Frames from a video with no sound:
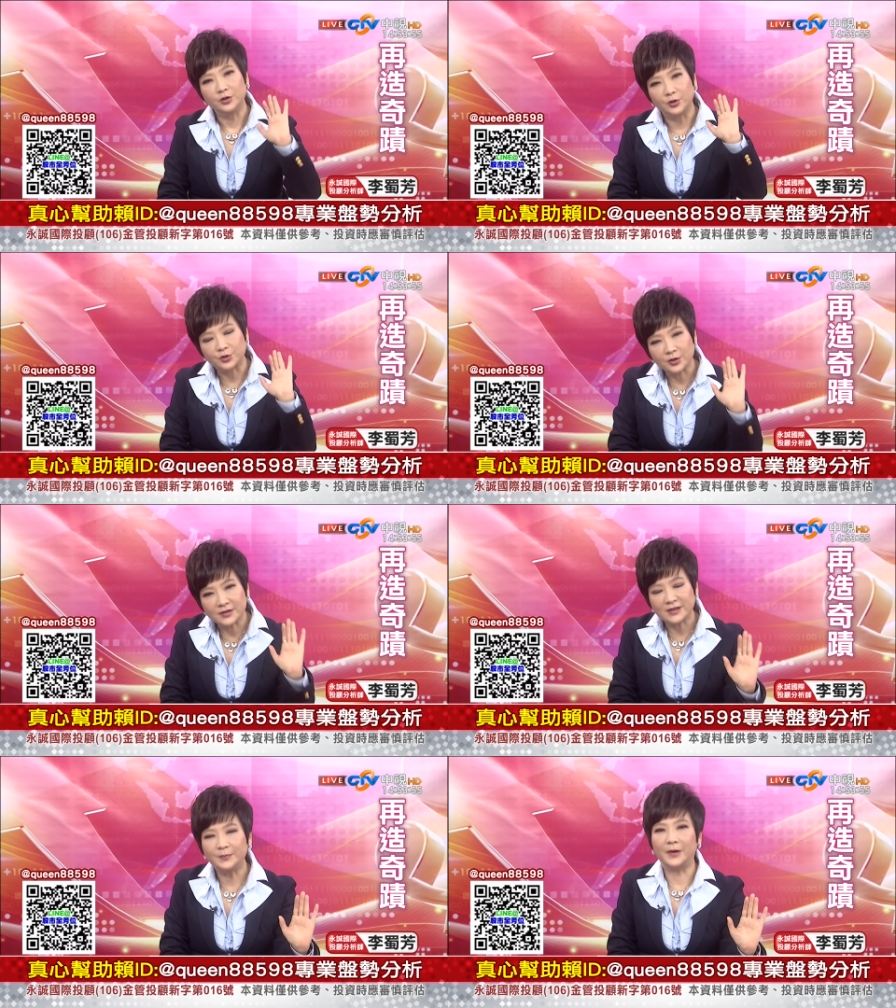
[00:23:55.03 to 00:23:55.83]
有时候
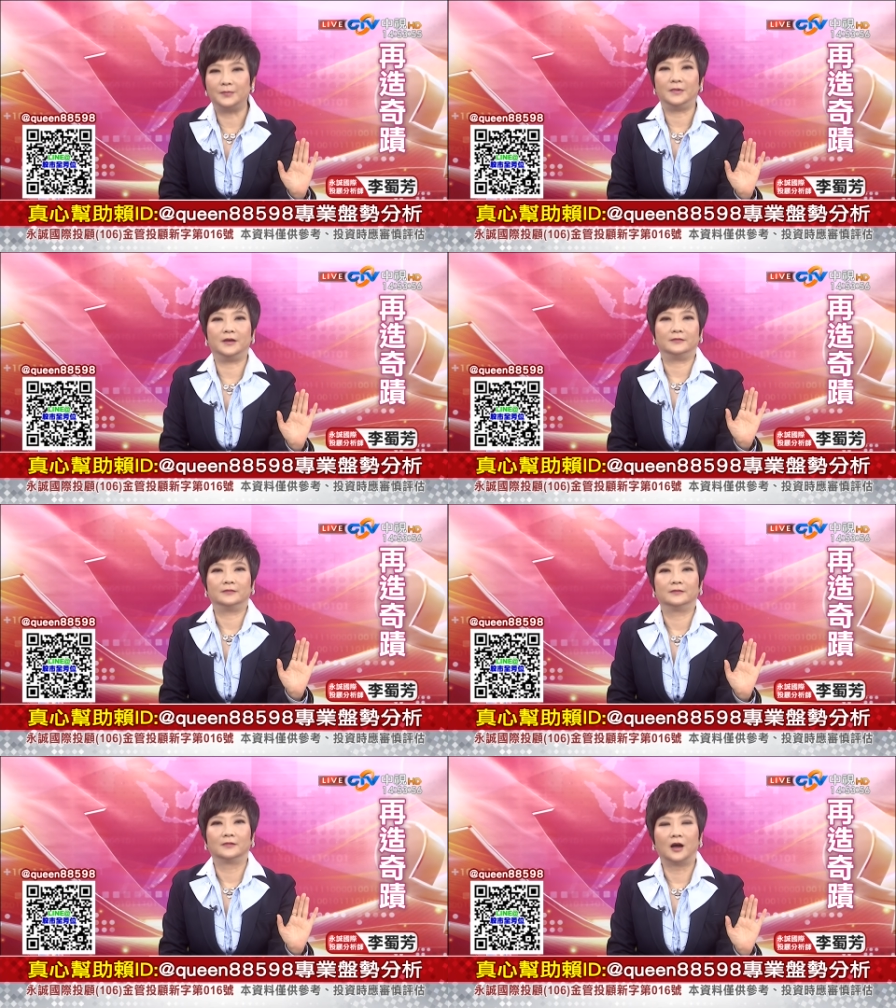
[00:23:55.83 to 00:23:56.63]
基本面
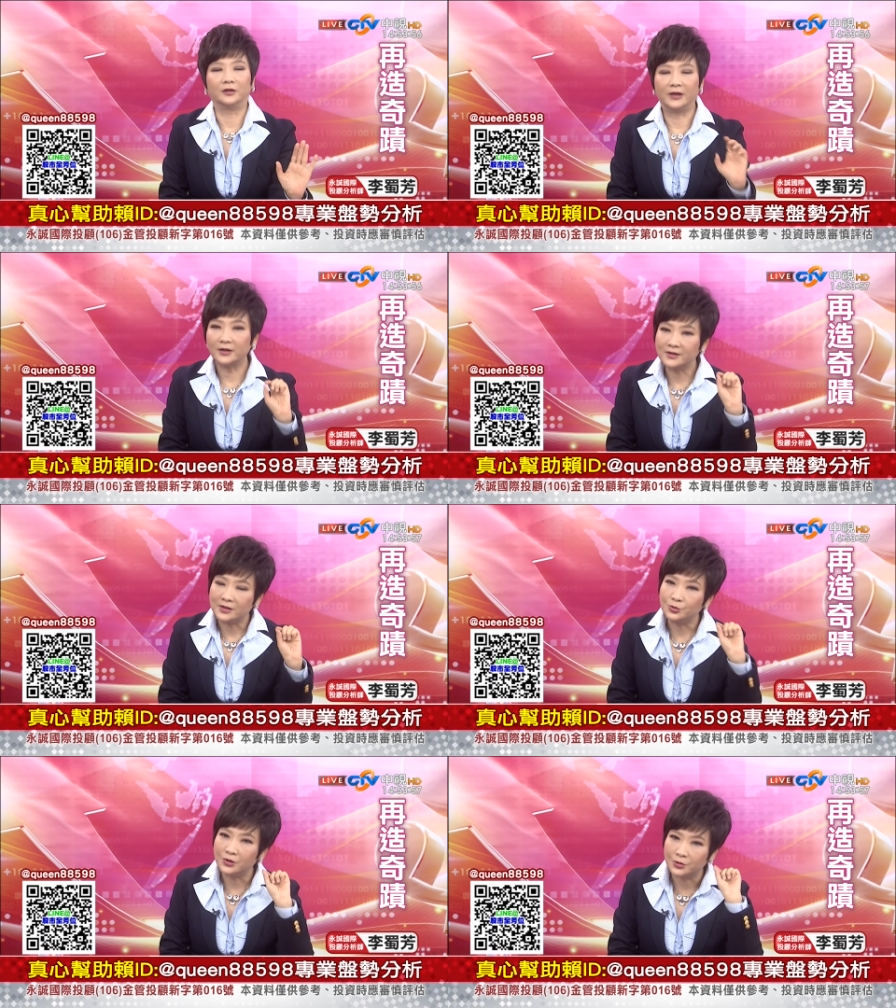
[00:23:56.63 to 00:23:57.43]
好，你要
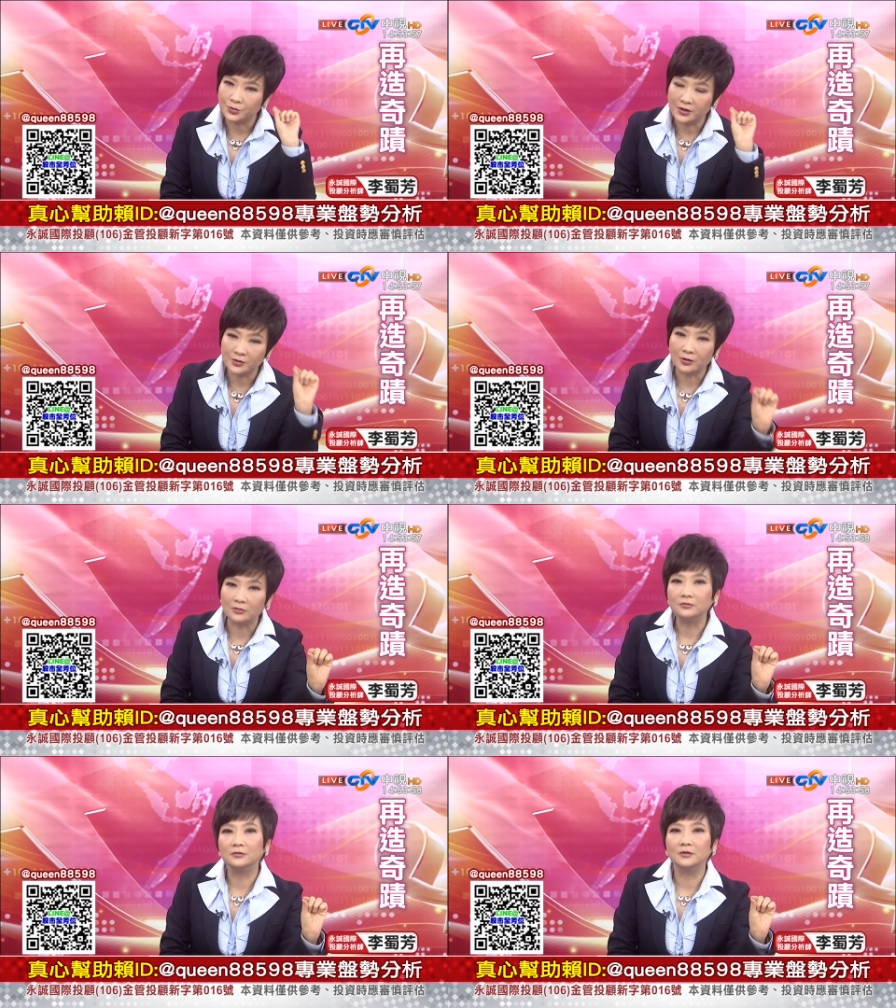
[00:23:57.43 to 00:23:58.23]
持续的追踪，